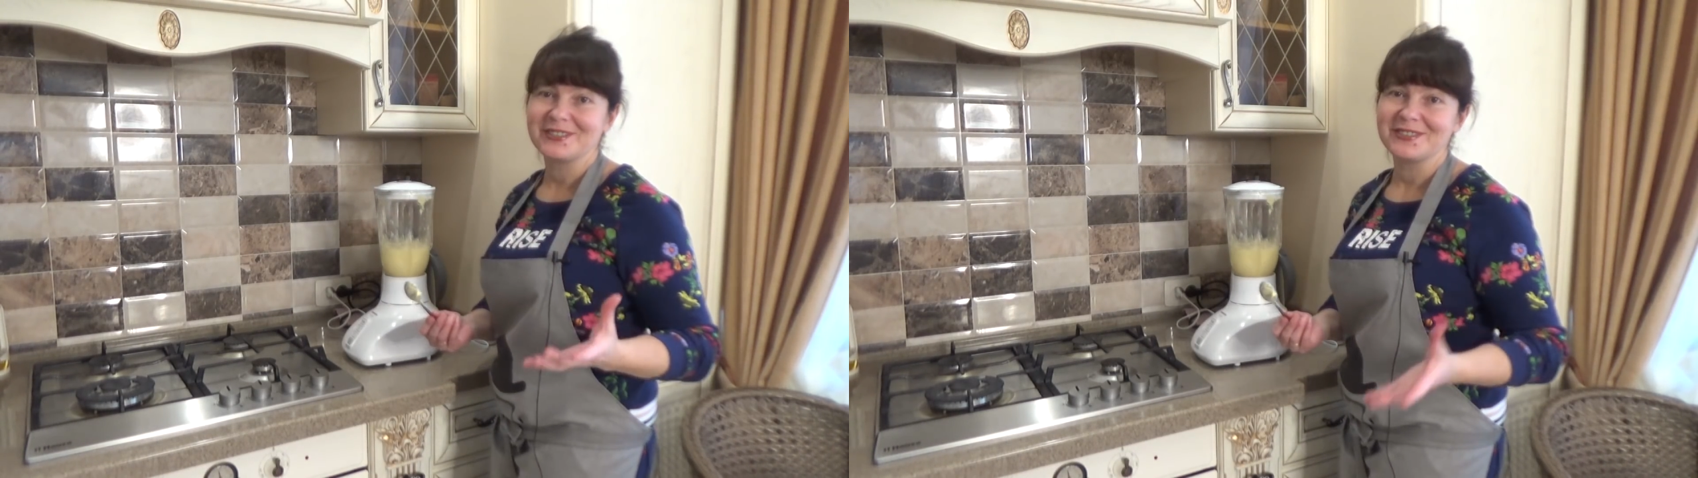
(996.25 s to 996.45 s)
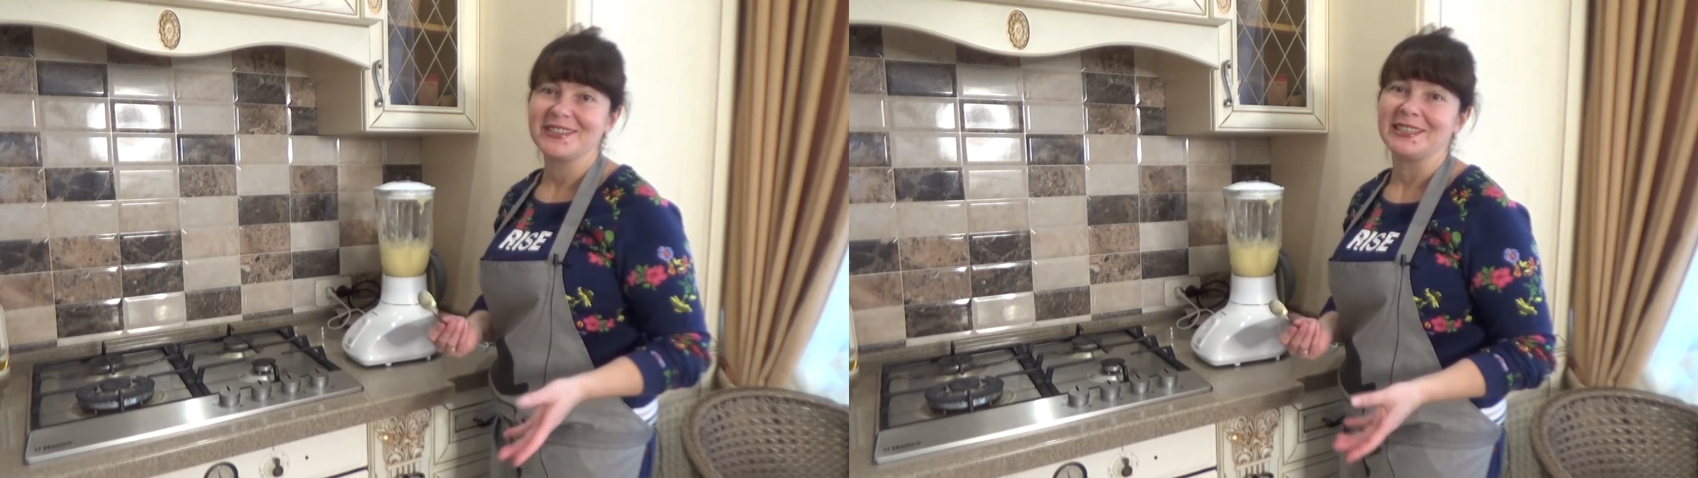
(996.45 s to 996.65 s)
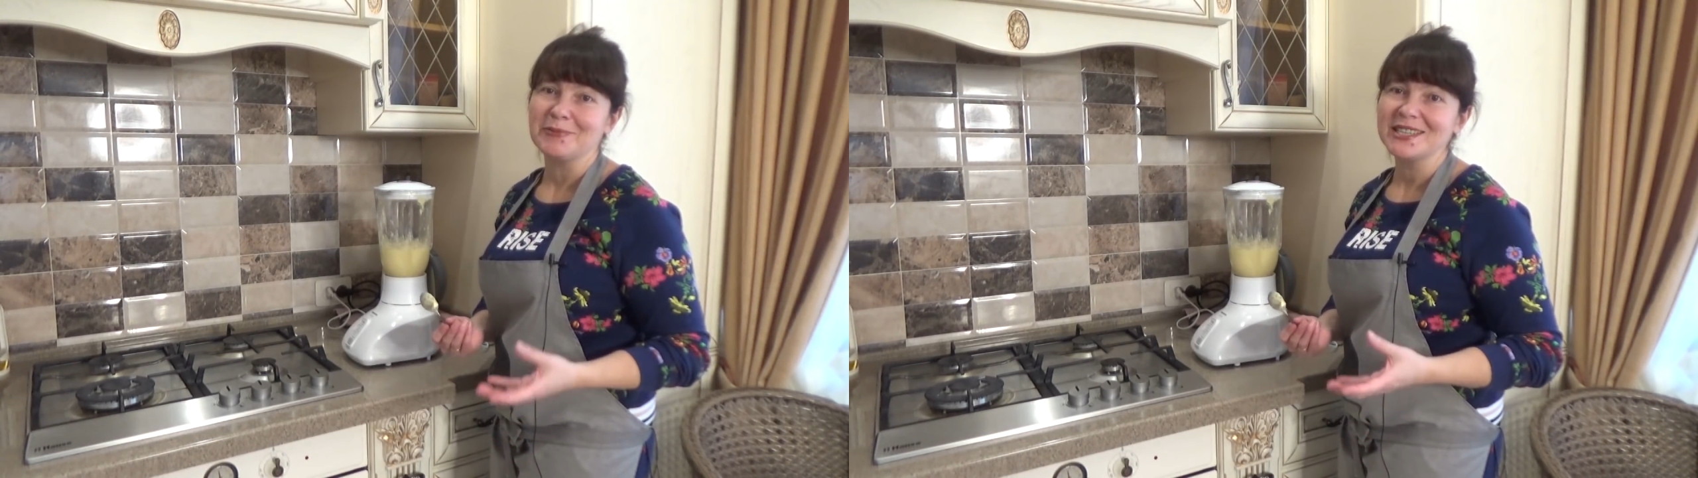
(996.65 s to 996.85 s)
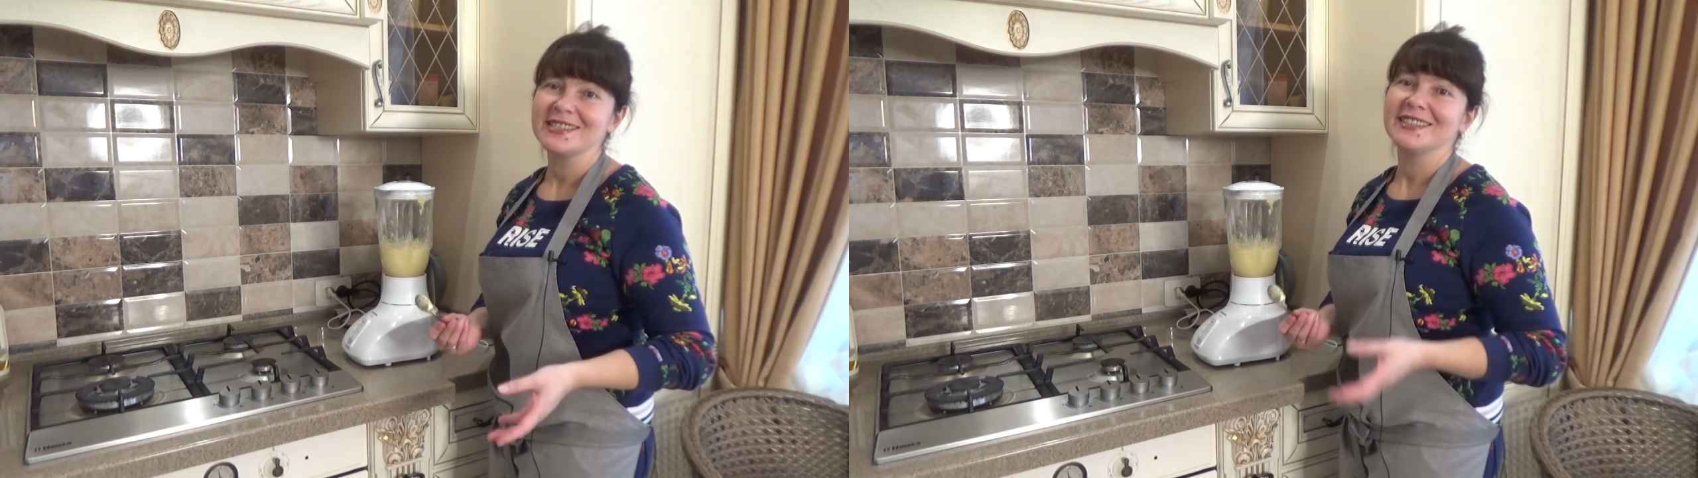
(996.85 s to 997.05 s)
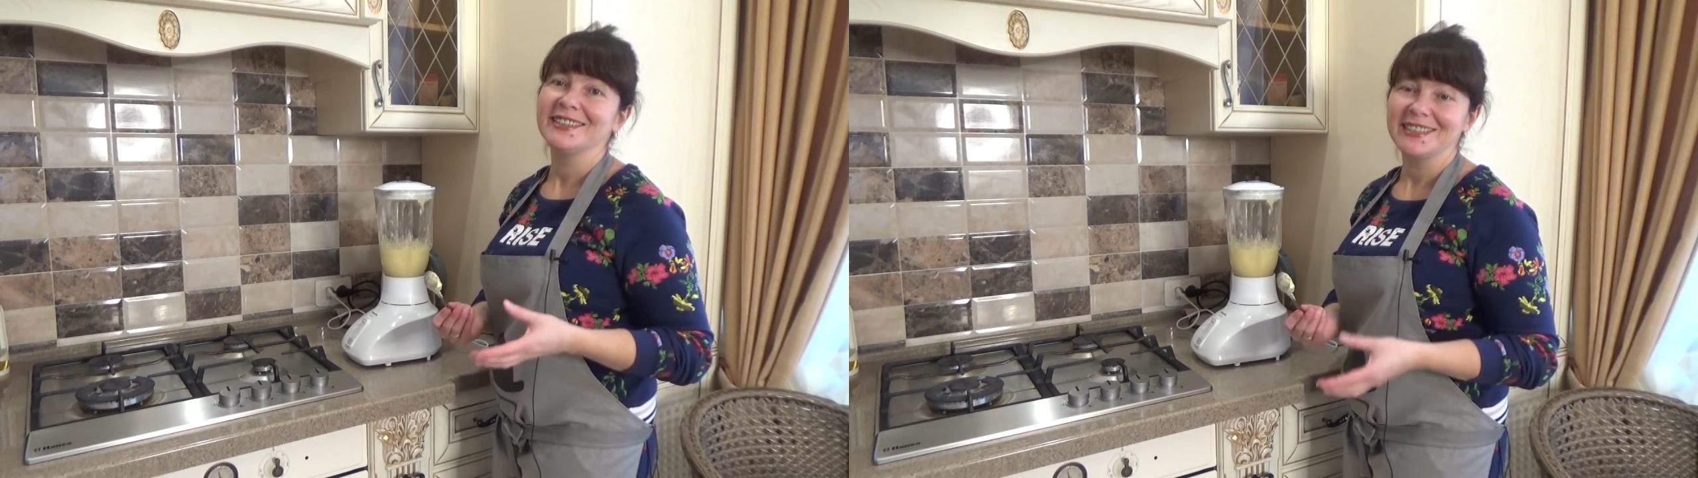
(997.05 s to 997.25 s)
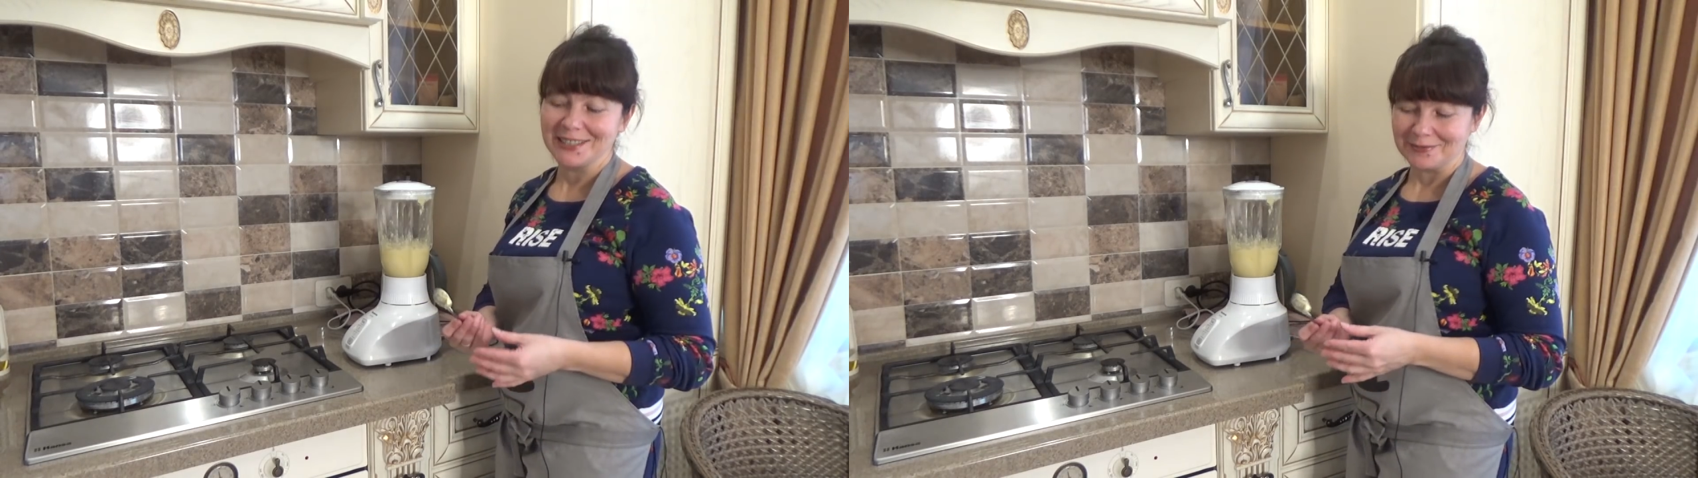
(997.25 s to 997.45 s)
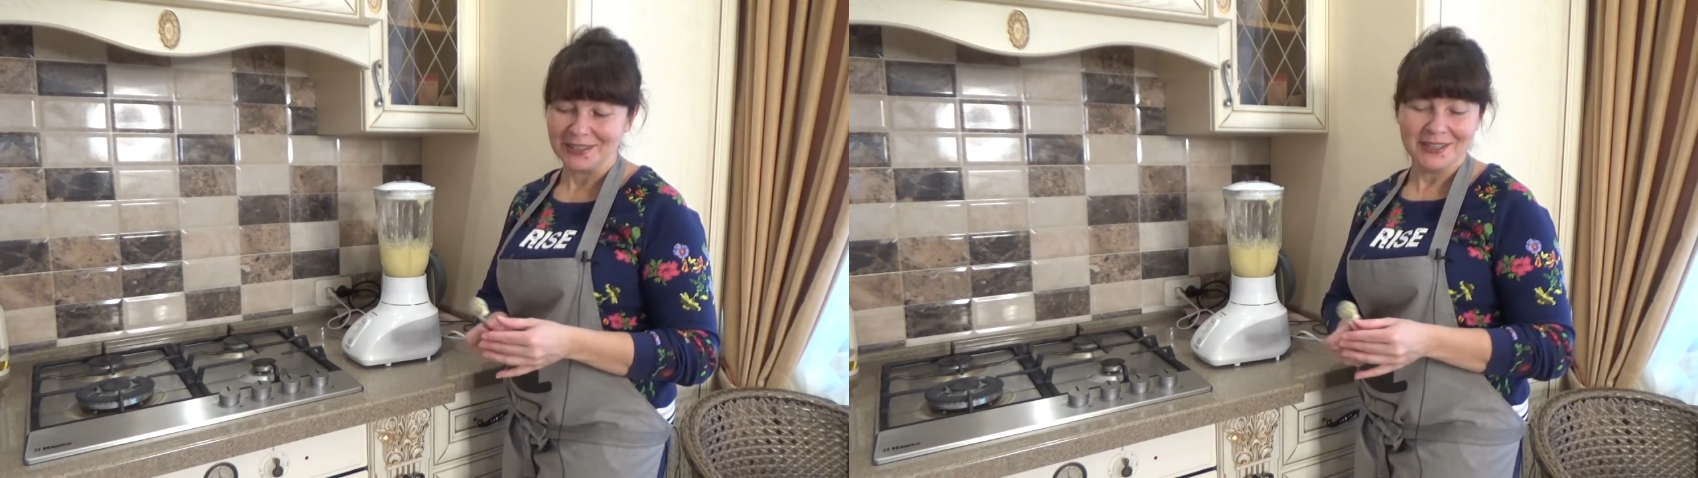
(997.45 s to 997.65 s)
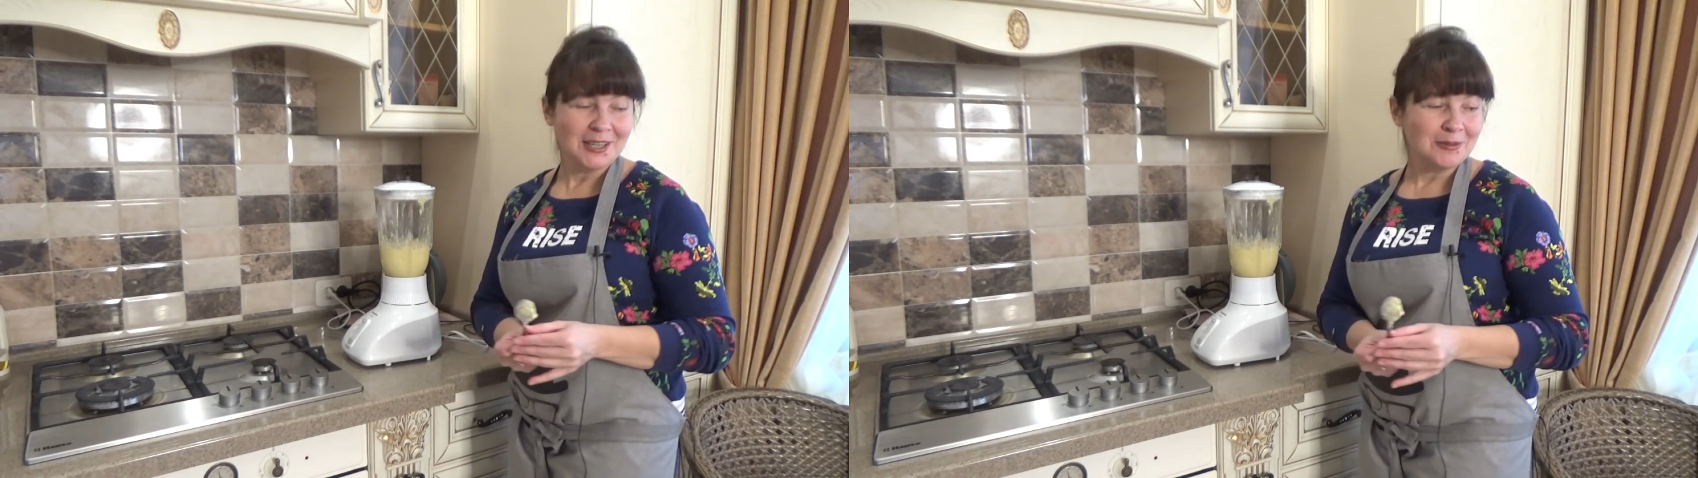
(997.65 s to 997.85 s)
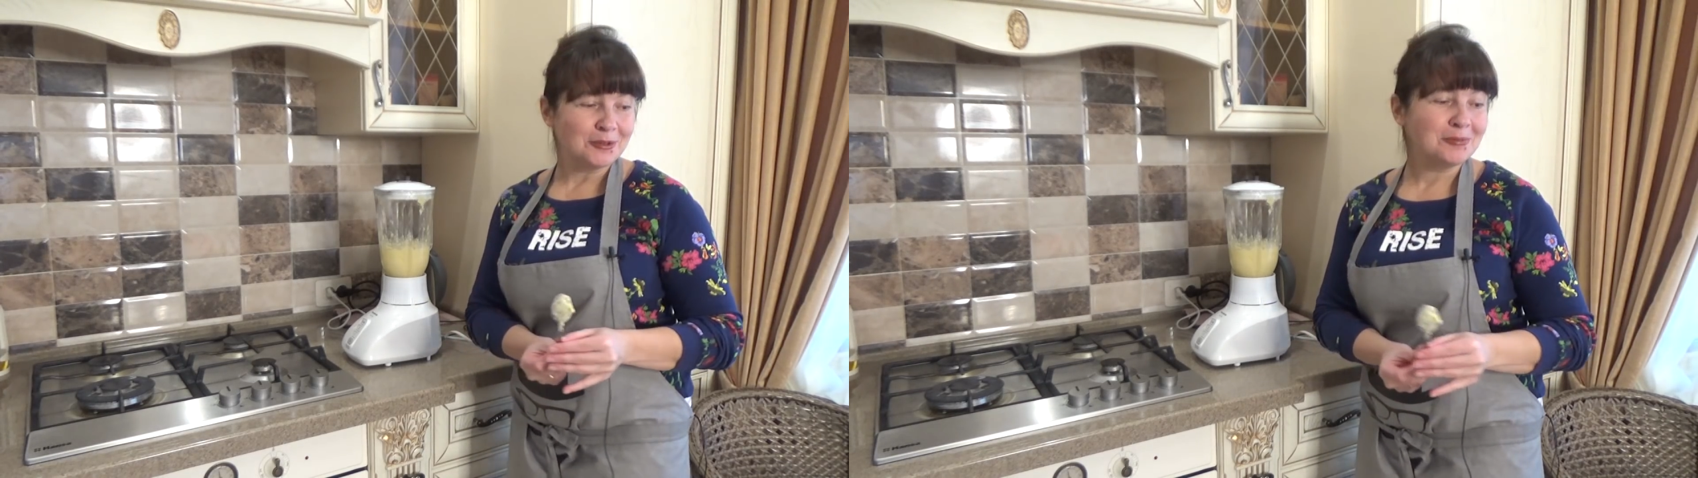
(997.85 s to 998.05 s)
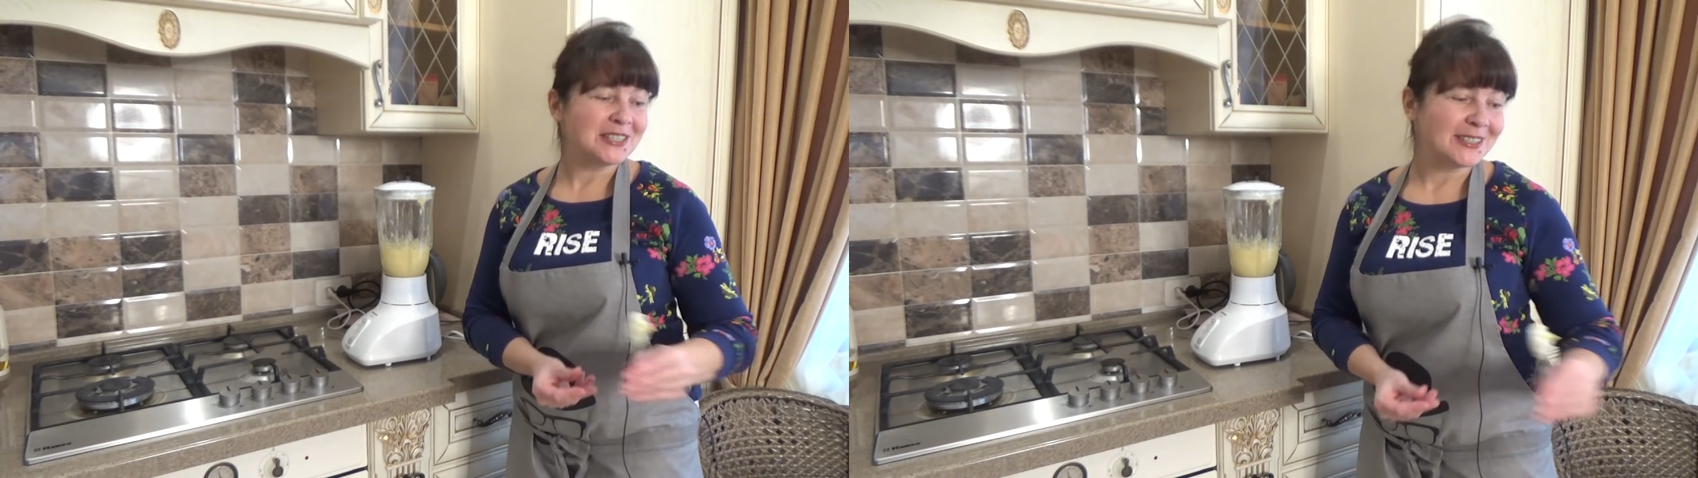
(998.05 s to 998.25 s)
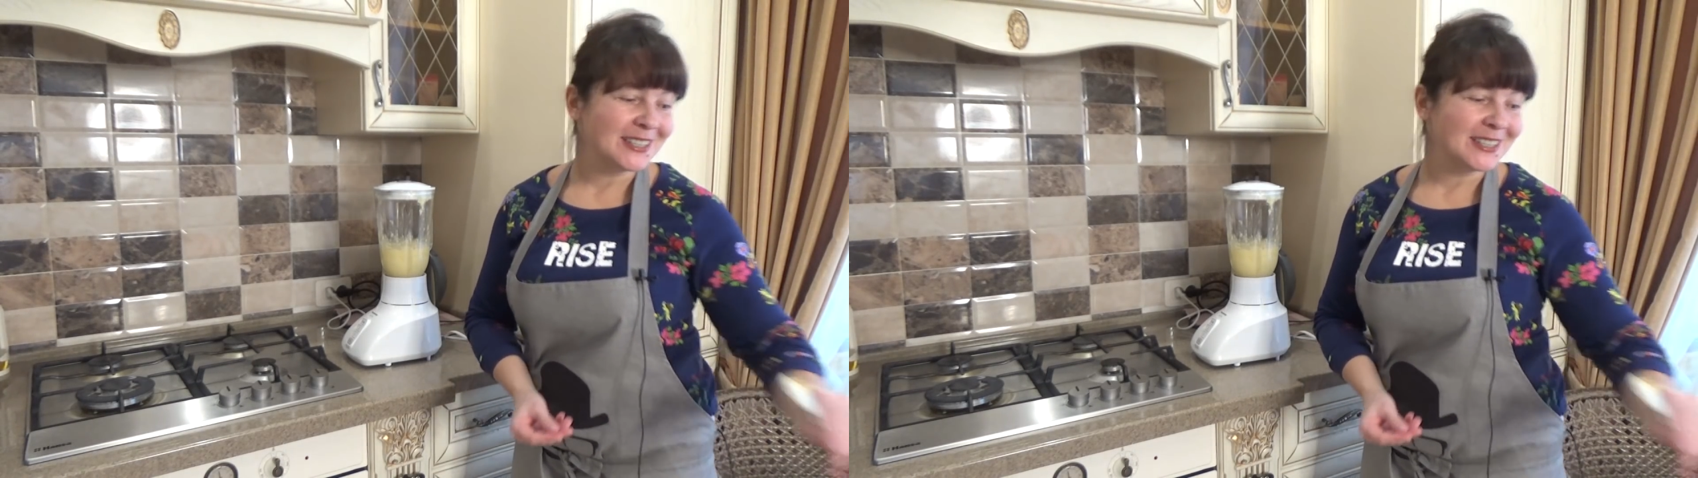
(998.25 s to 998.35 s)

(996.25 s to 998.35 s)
друзья, на масляный крем. Помните,